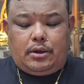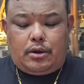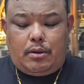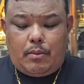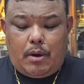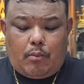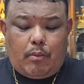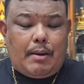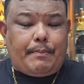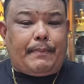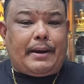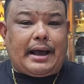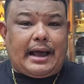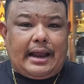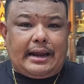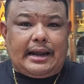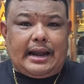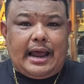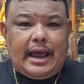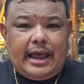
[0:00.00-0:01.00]
ต้องบอกว่าประ
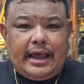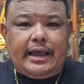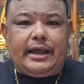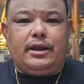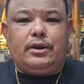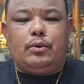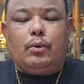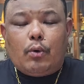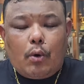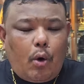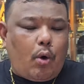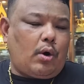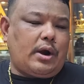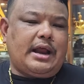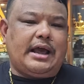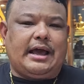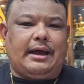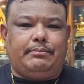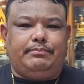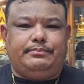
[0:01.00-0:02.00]
กันให้ทุกอง
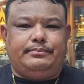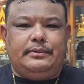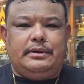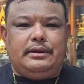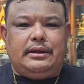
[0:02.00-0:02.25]
นะครับ